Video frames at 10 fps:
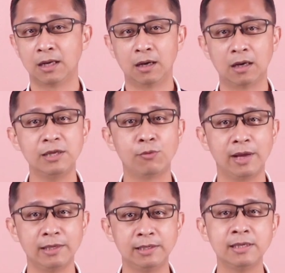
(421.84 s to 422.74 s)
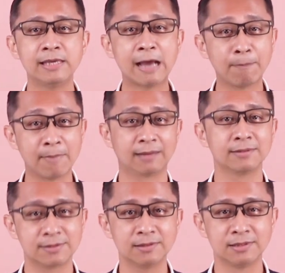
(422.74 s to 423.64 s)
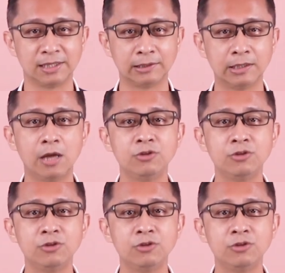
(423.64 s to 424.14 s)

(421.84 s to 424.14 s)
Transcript: 而你唯一要忙的事情，